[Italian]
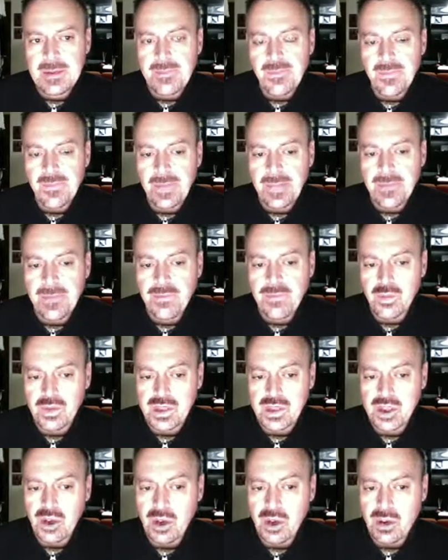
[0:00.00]
mh, mm,
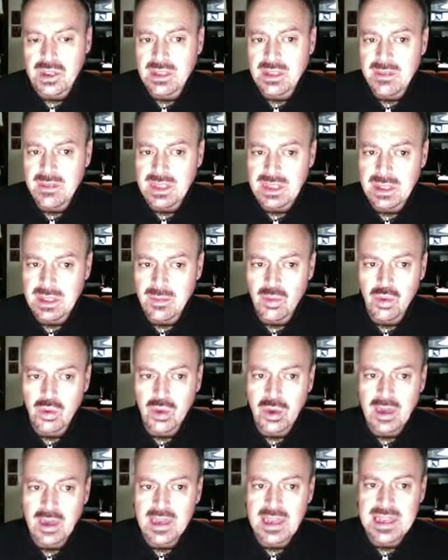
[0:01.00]
funzione o attività di
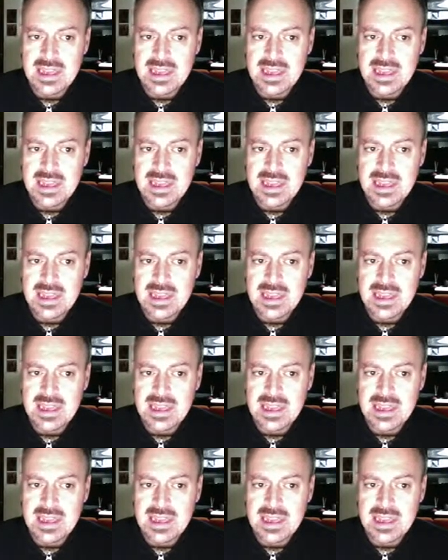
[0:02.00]
Moodle.